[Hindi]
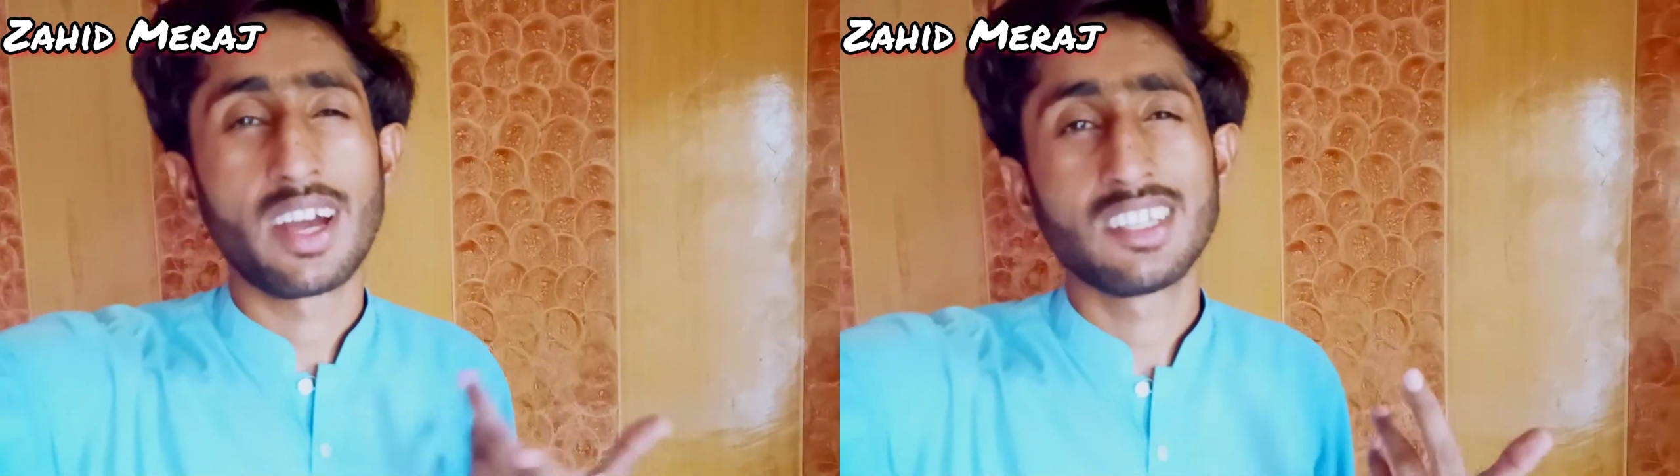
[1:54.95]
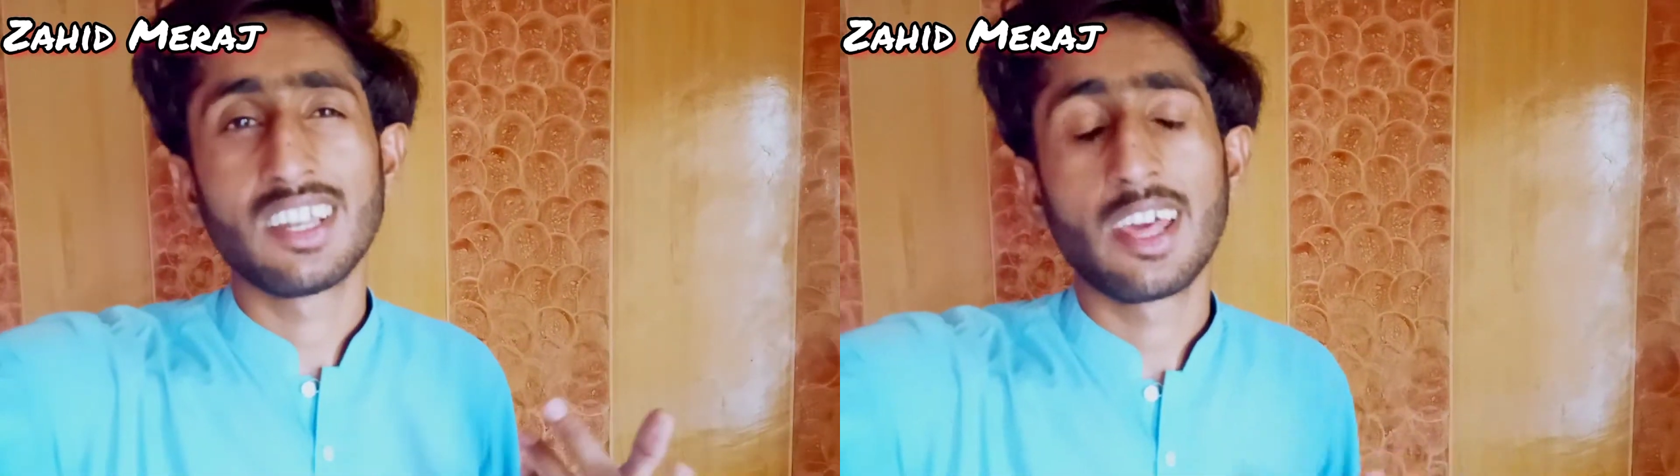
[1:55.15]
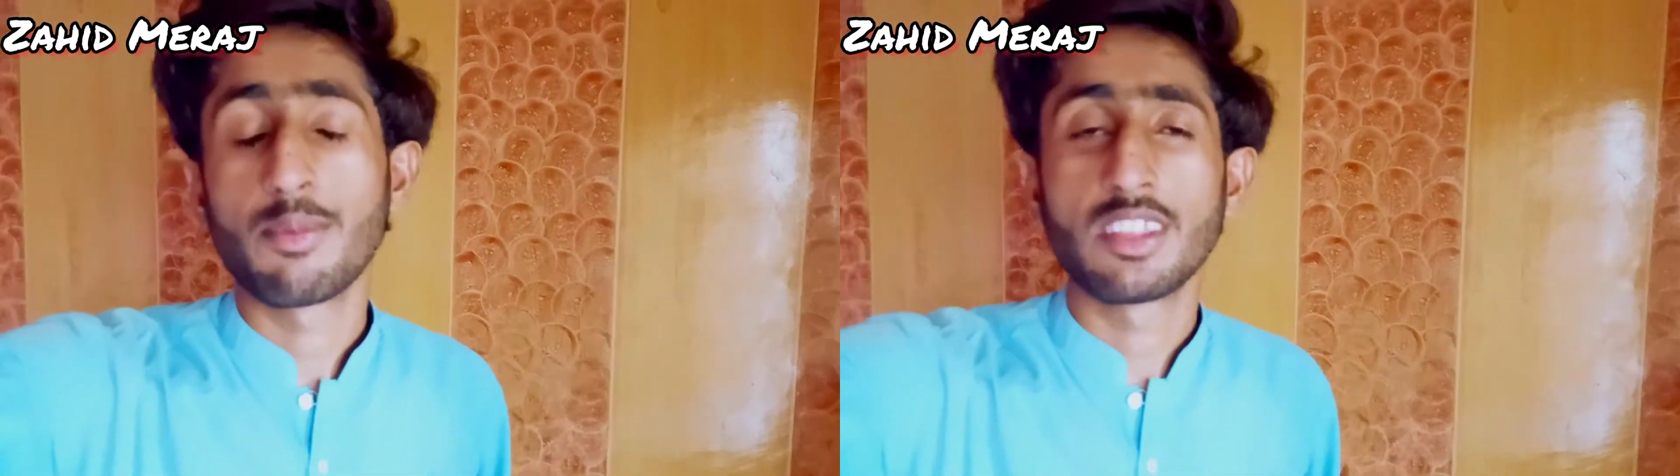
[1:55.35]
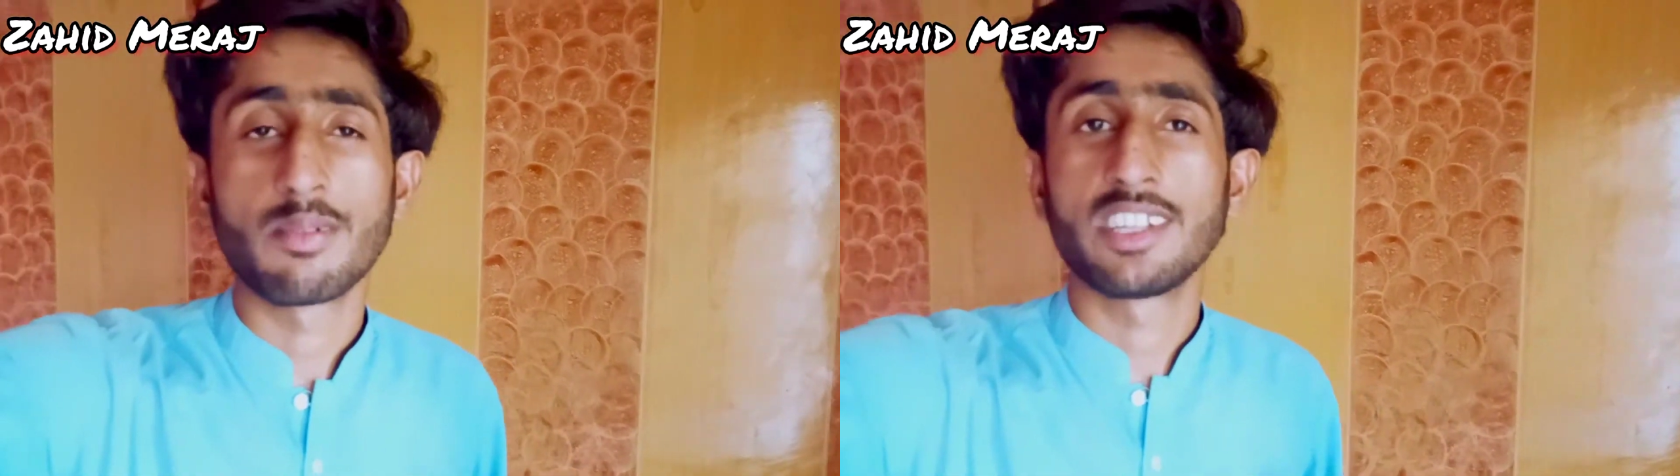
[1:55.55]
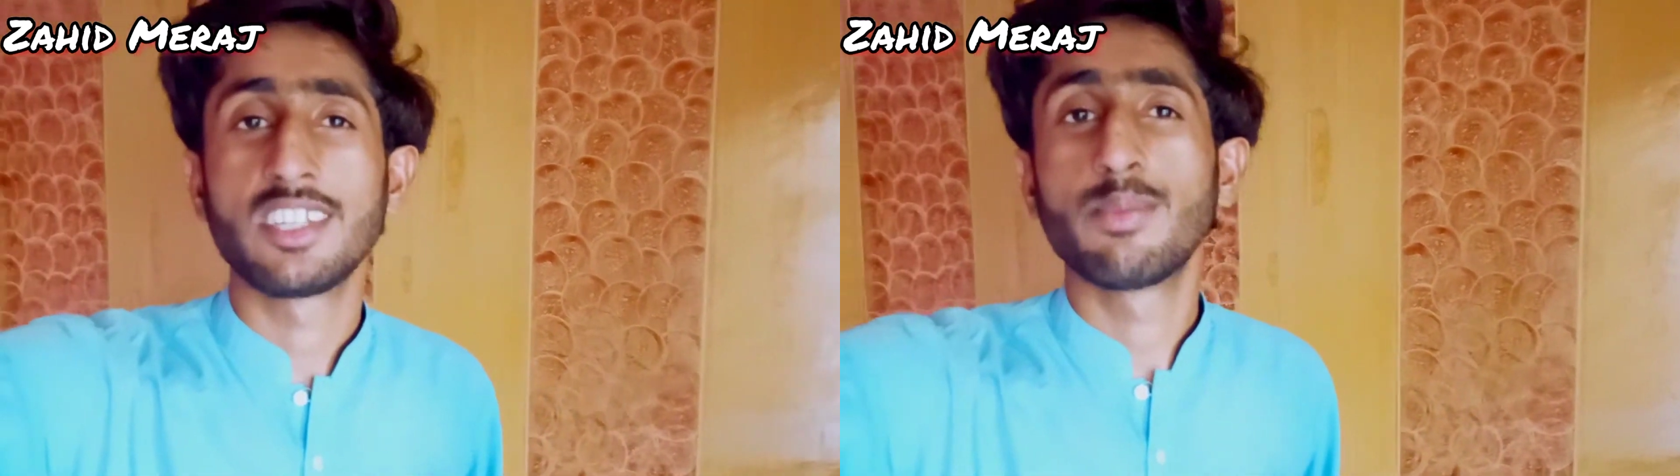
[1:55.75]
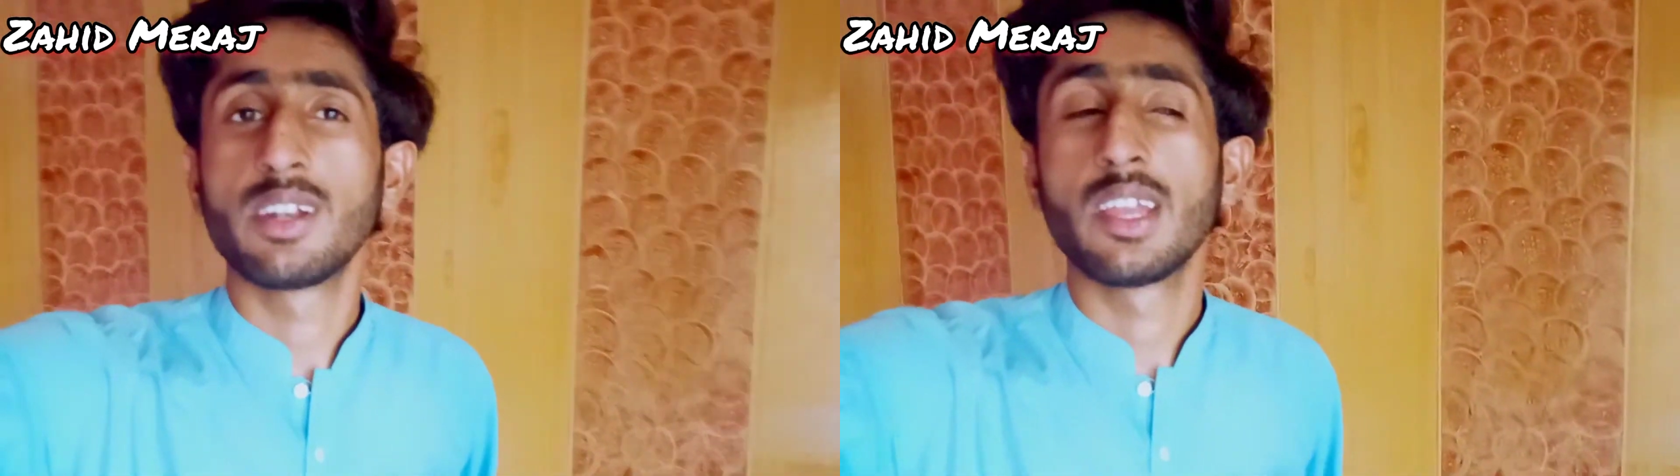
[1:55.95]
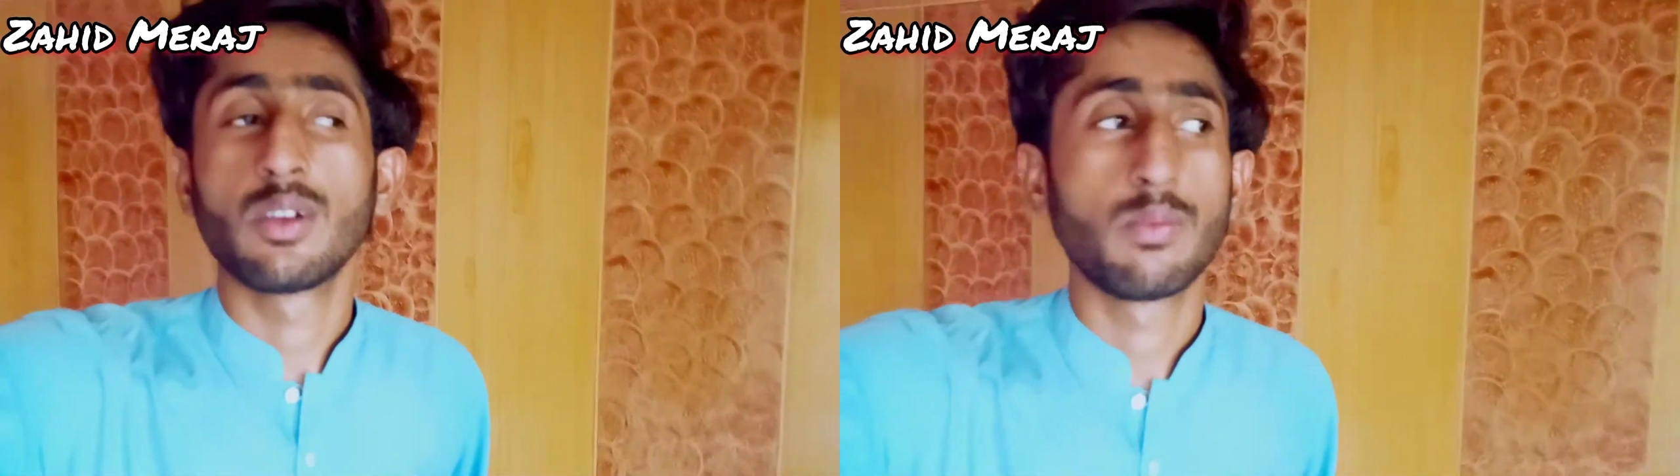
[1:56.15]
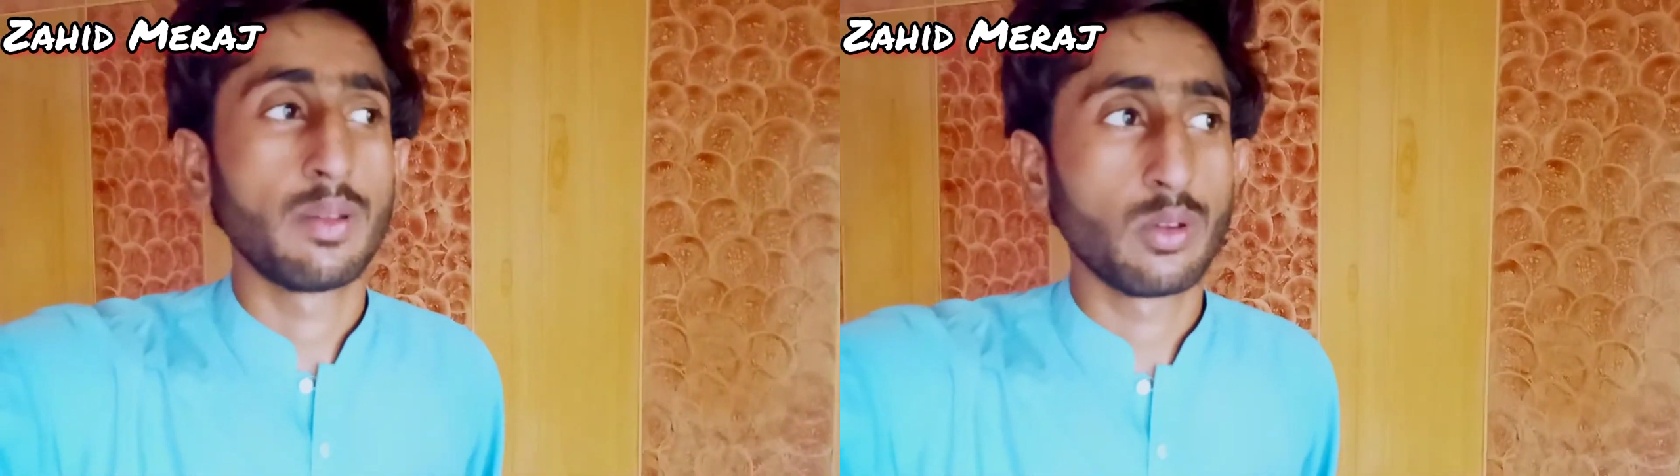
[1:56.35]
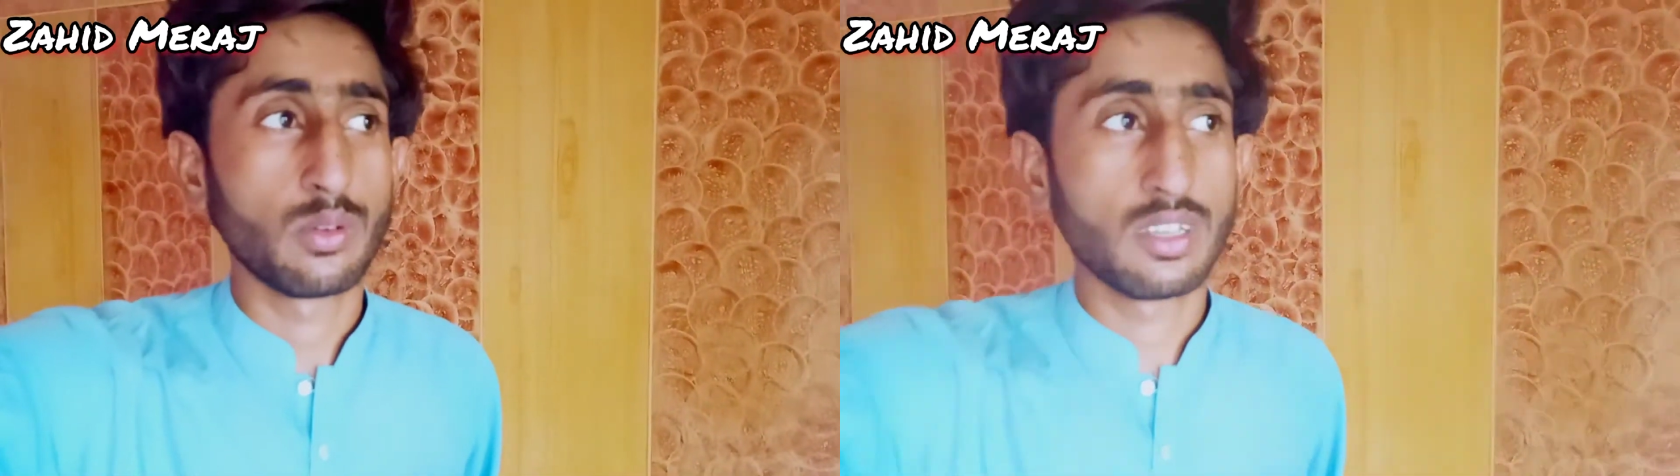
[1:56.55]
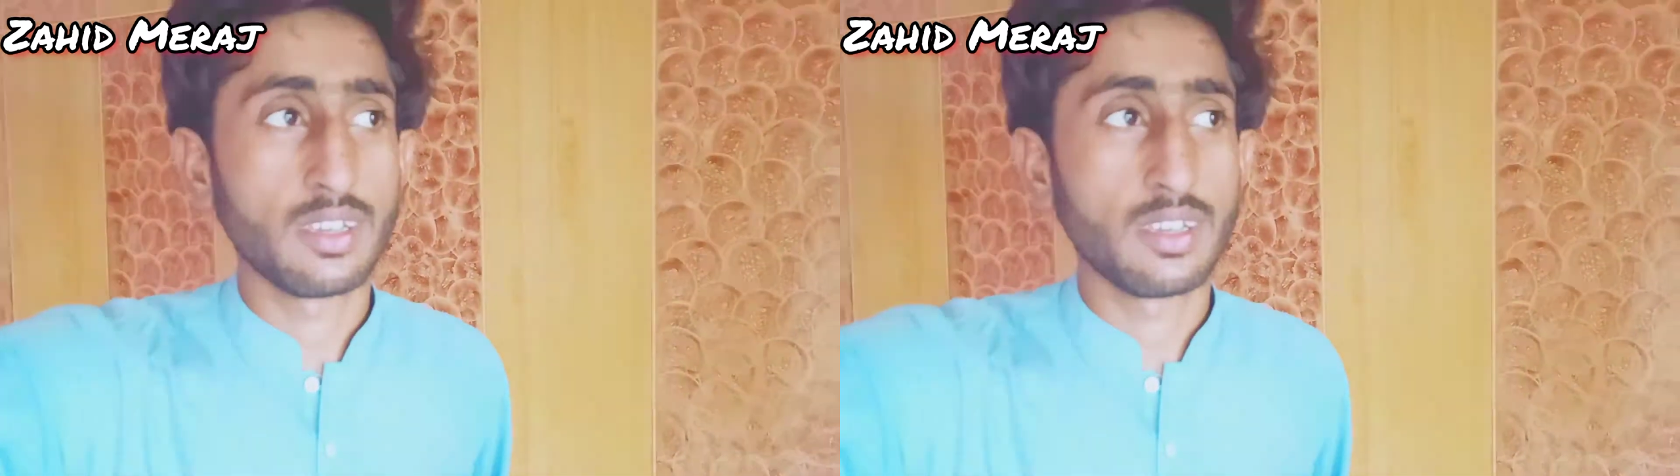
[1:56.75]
आजकल यार मैं तमाशे बन गया हूँ मेरे को